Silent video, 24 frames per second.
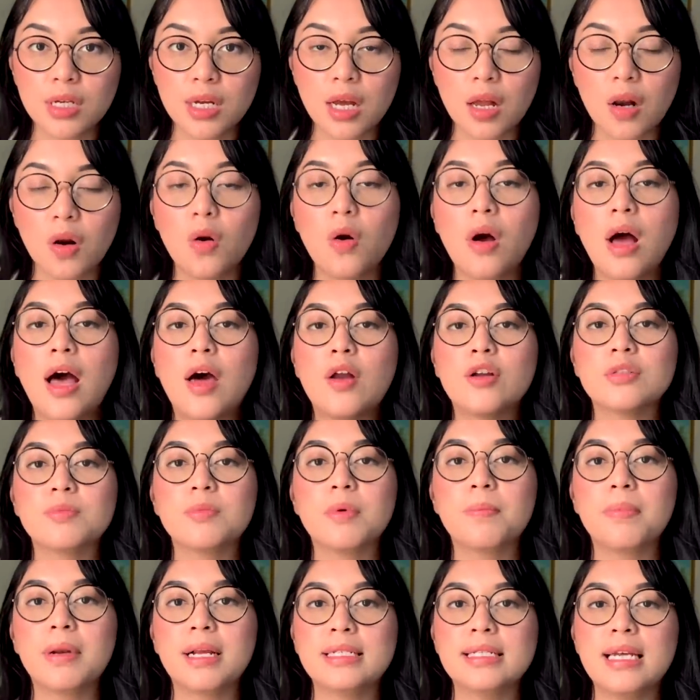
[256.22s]
lo harus
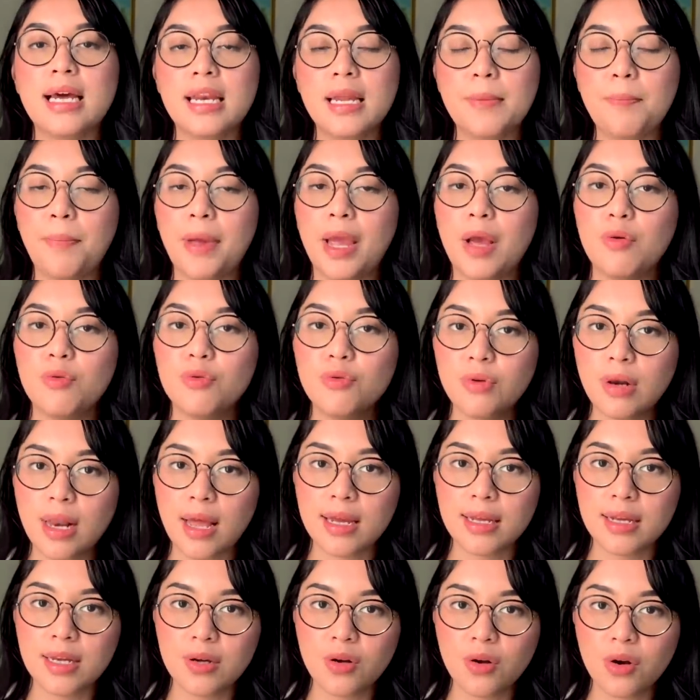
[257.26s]
mempelajari PU
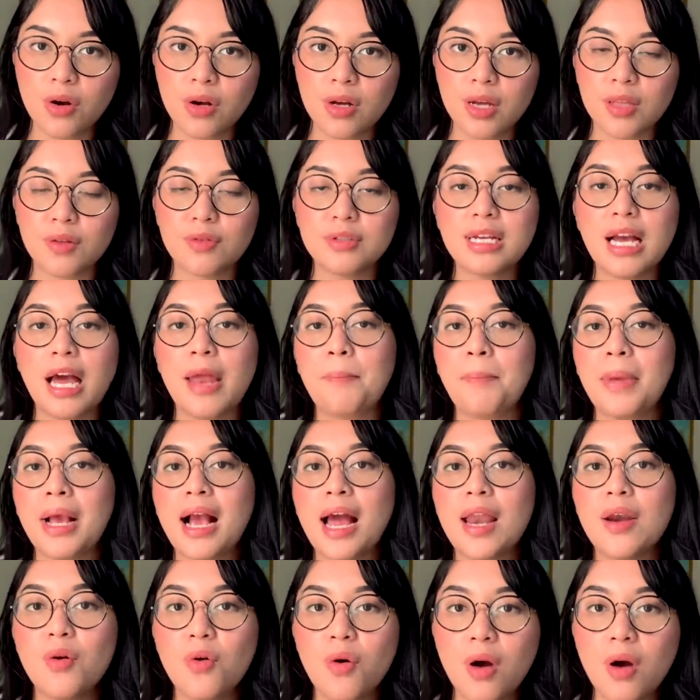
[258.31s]
lagi dong gitu jangan PK